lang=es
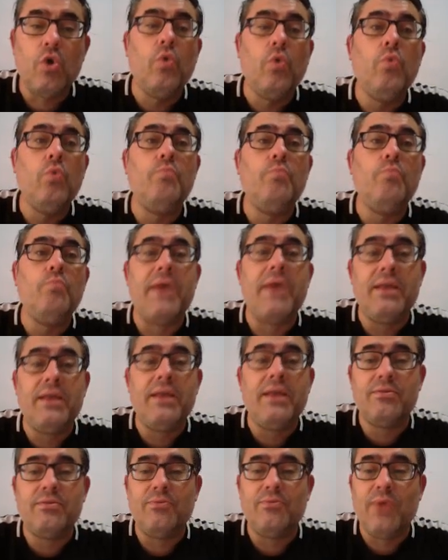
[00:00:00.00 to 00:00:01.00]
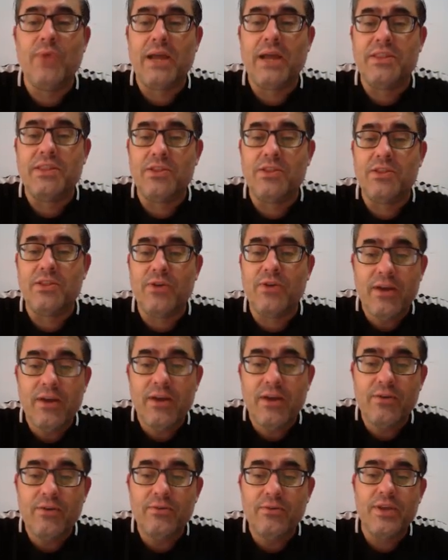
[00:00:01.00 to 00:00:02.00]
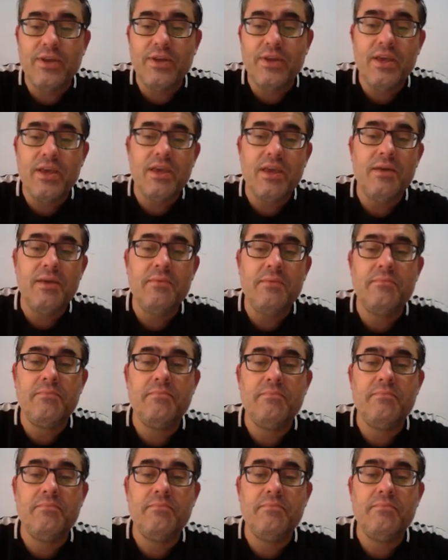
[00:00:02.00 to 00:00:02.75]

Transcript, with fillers: un pet, un gatito negro y